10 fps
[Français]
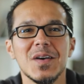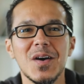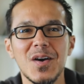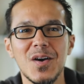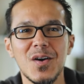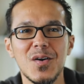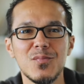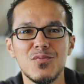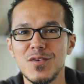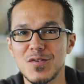euh,
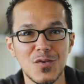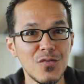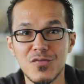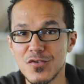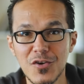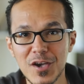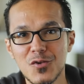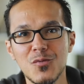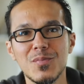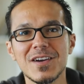puisque vous aurez
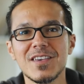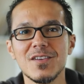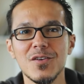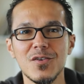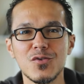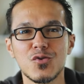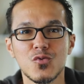compris euh,